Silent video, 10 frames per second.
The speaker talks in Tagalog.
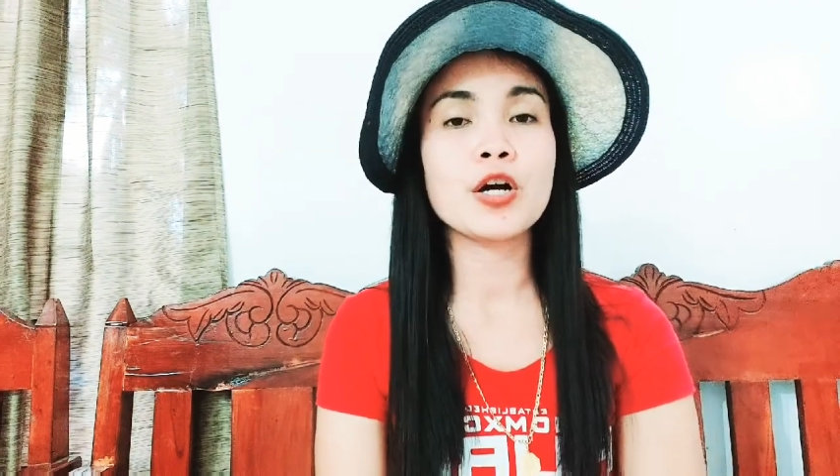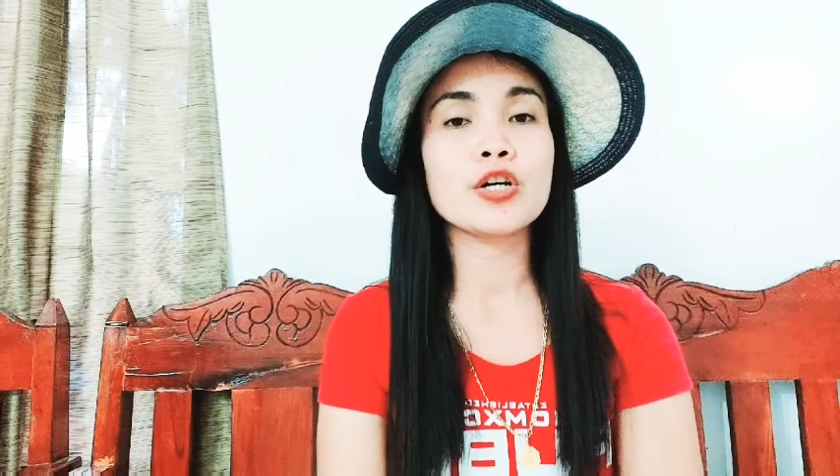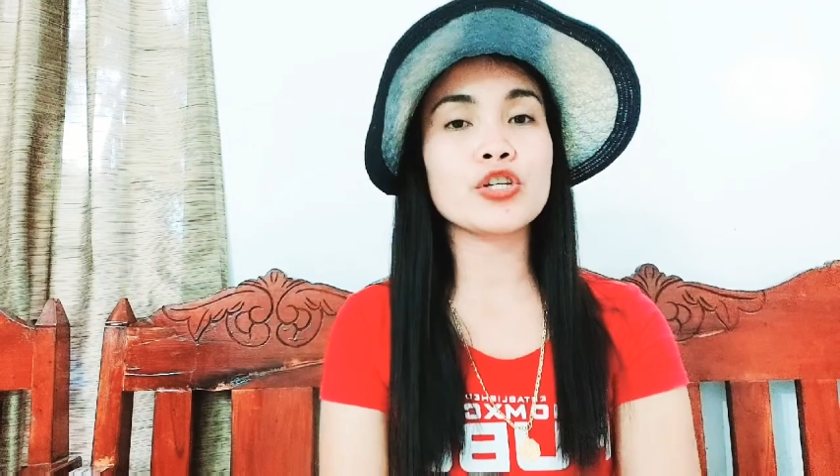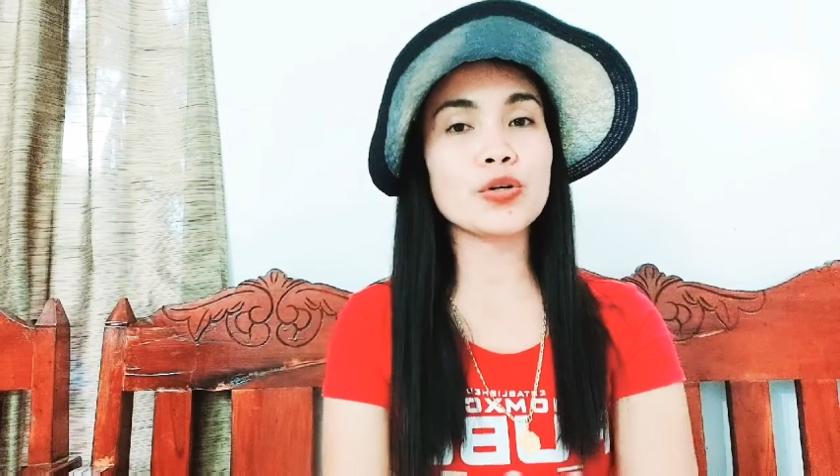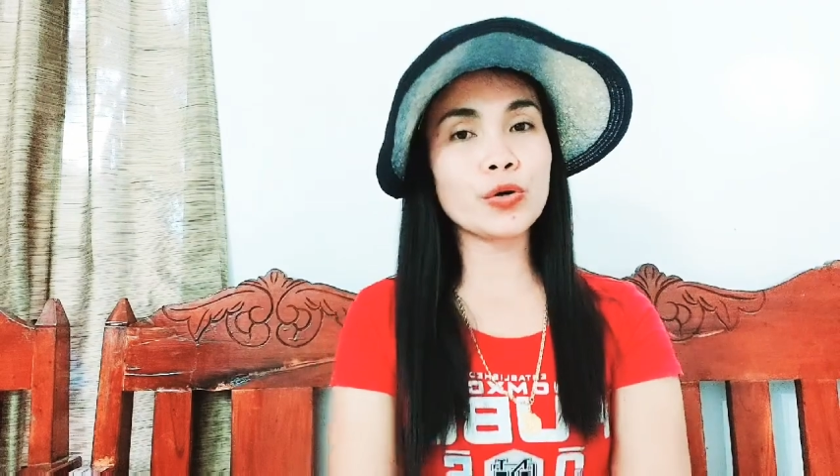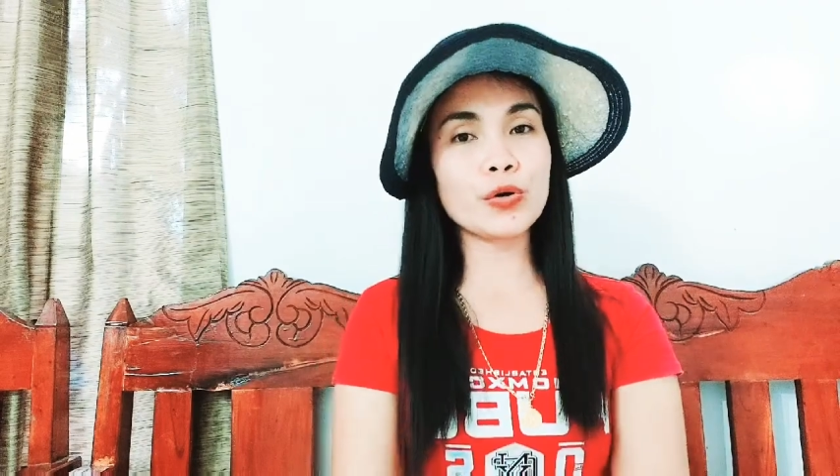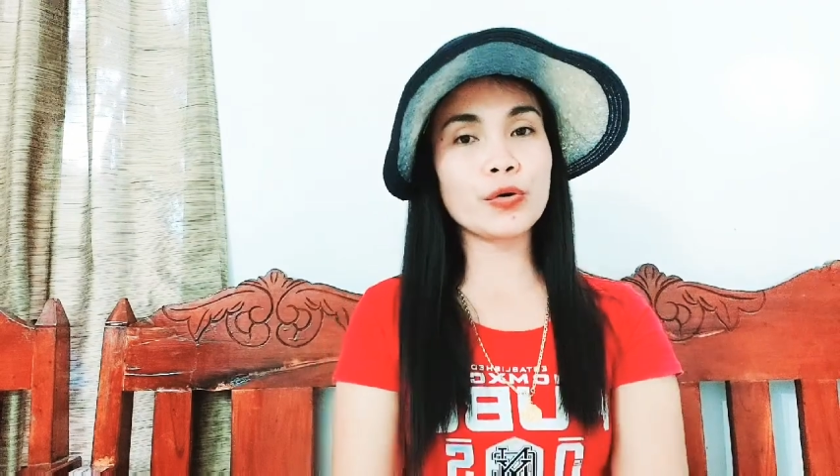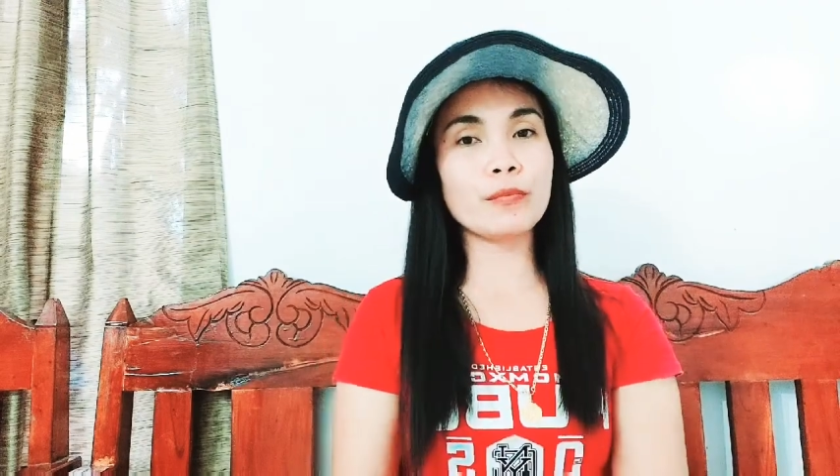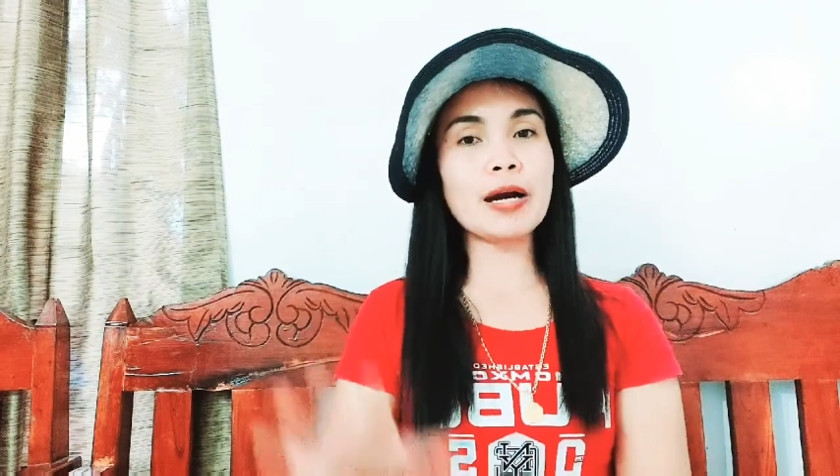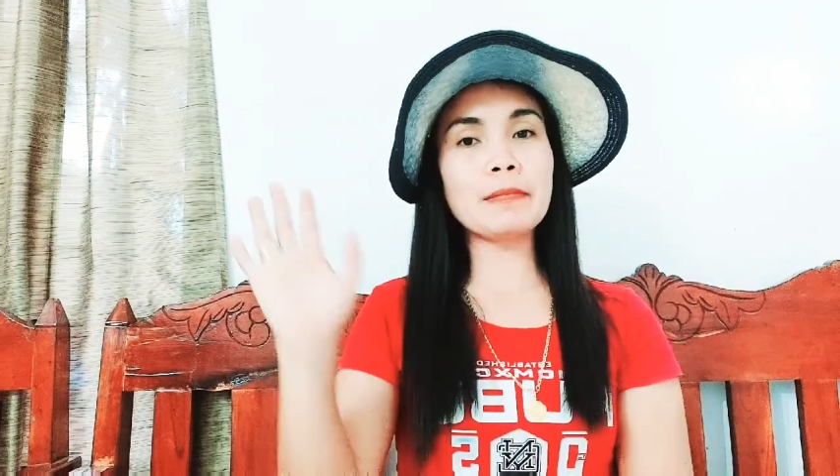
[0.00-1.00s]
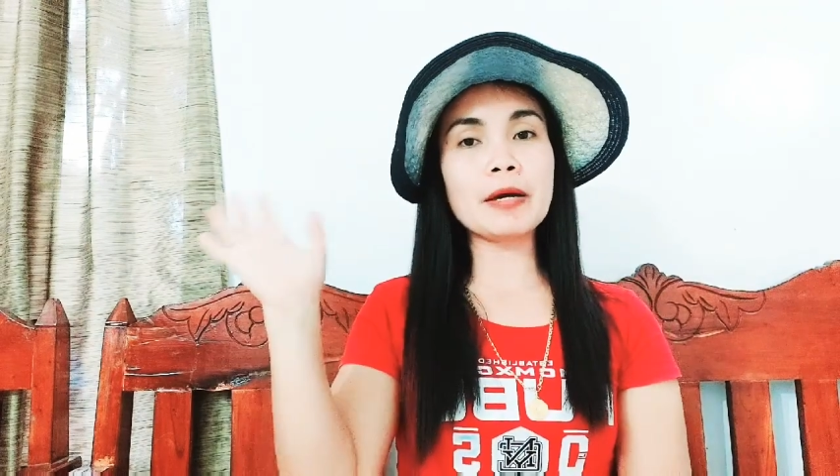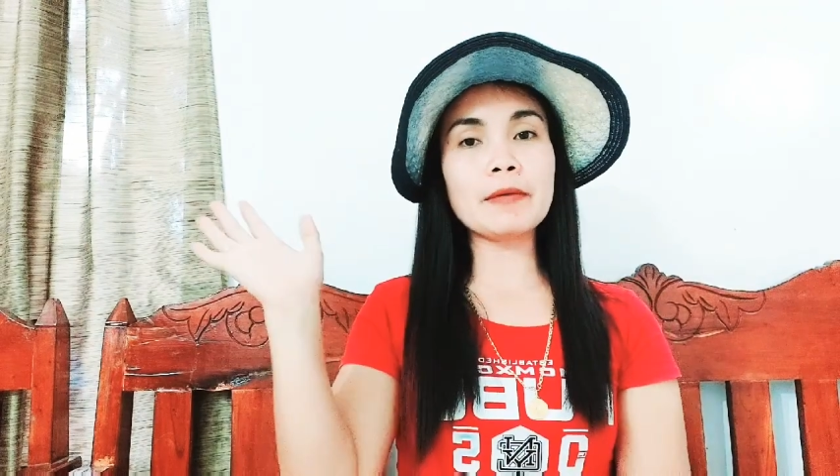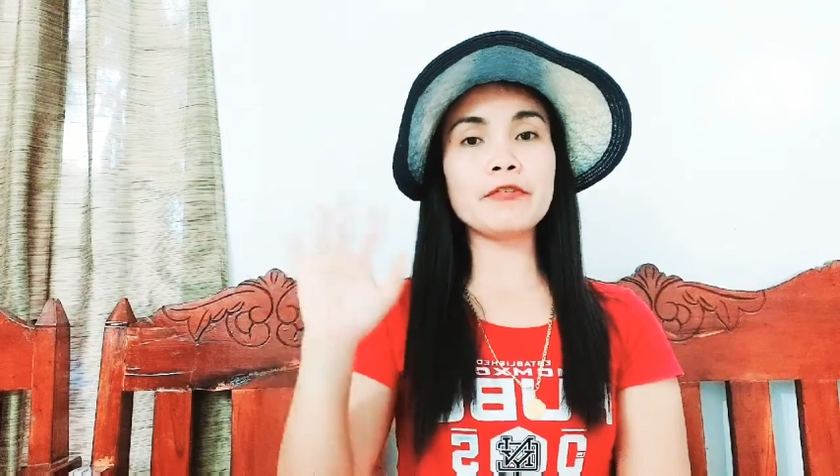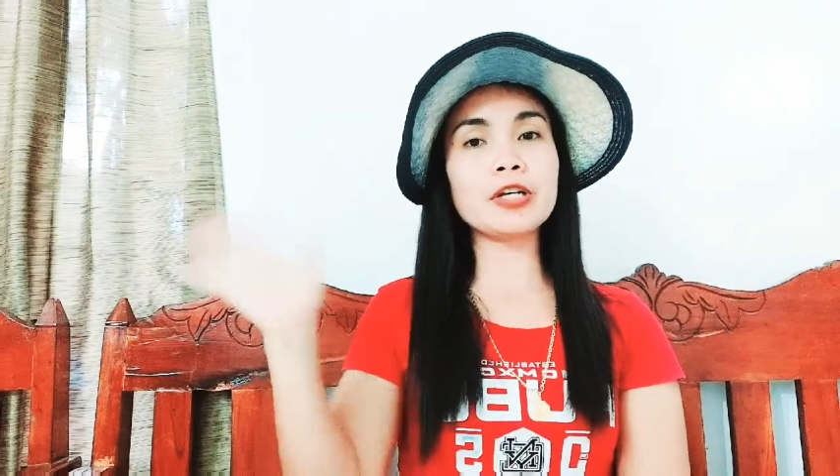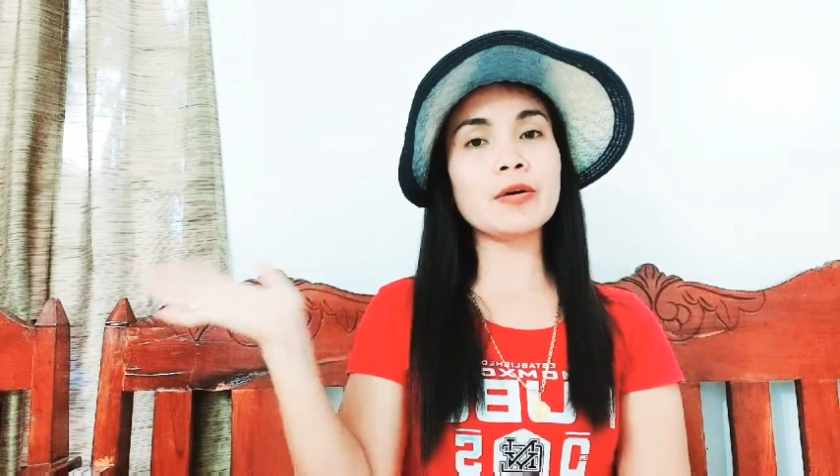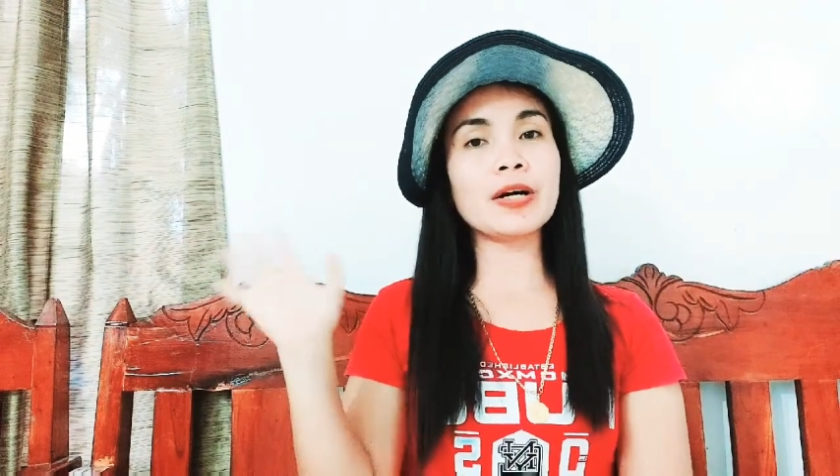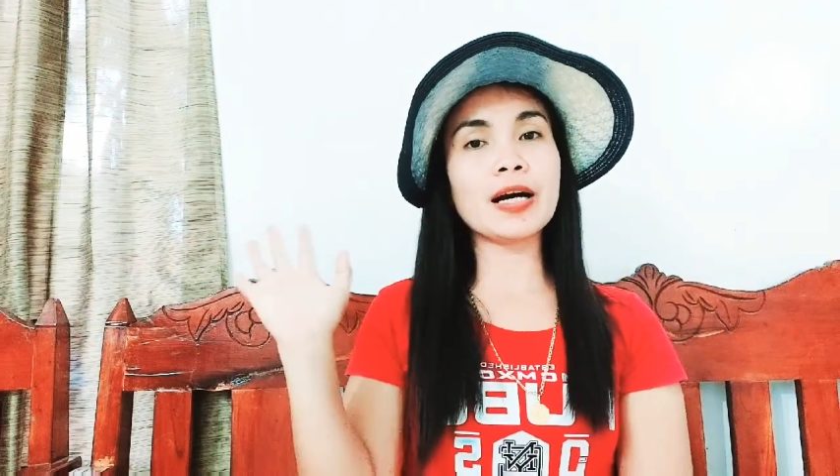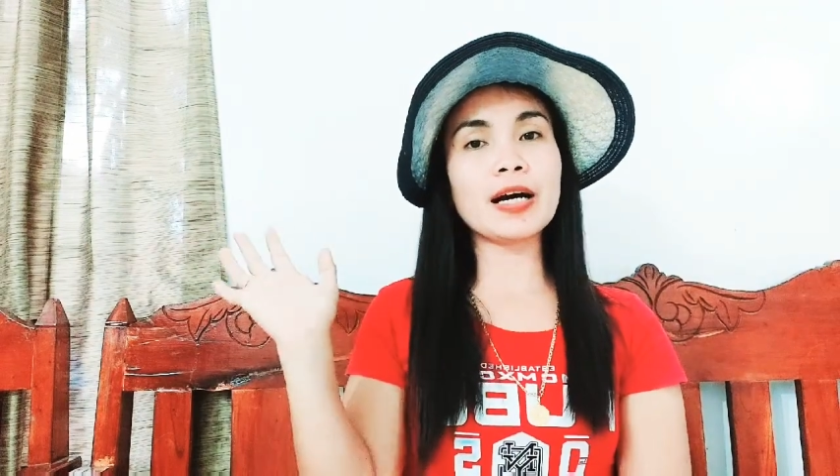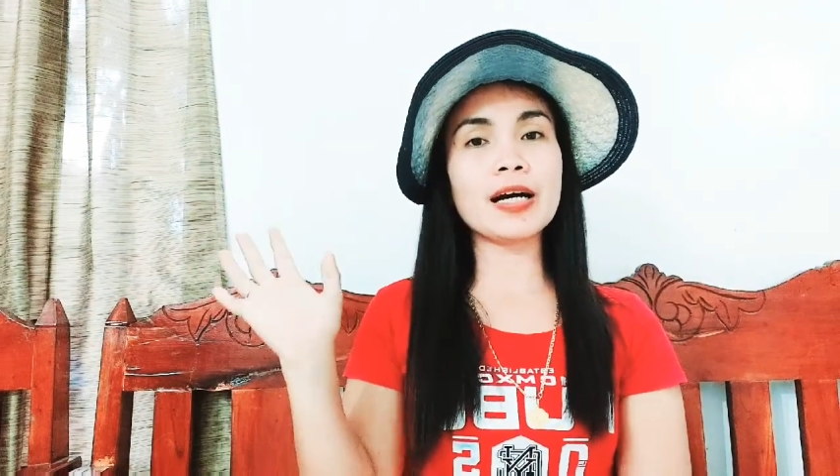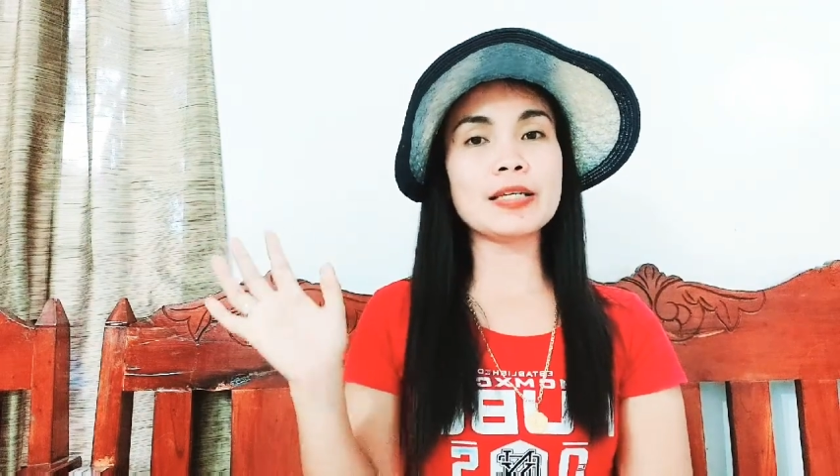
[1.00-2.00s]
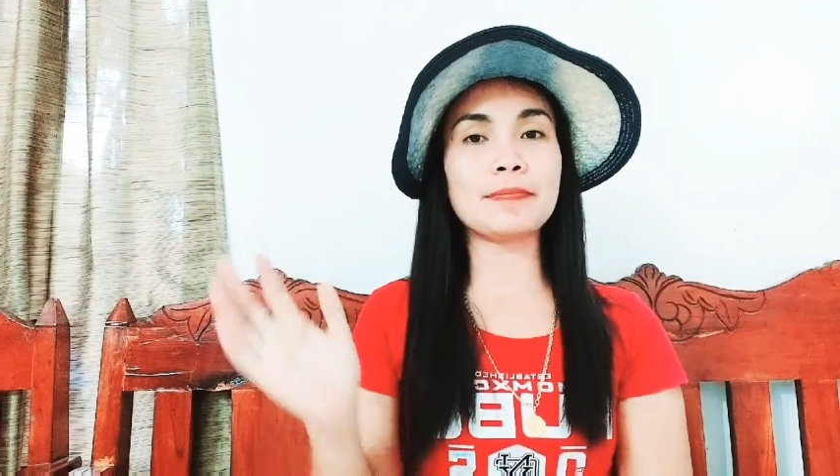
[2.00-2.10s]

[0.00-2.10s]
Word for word: So, bye-bye for now guys.